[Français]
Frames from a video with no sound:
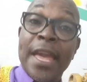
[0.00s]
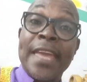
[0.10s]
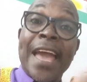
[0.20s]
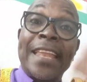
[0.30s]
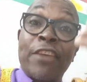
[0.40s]

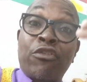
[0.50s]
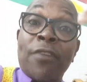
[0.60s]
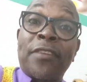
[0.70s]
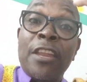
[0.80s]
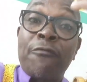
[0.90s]
Il y a des
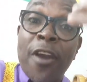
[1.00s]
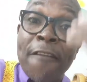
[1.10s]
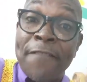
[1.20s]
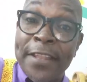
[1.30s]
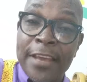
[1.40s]
choses qu'il faut
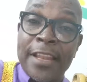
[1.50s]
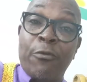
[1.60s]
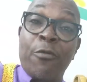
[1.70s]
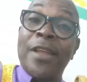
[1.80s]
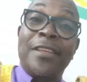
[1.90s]
éviter.
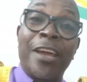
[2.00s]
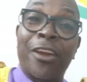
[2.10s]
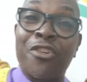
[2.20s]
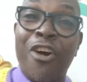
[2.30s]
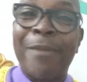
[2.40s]
Vous me direz
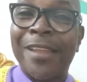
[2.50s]
que non,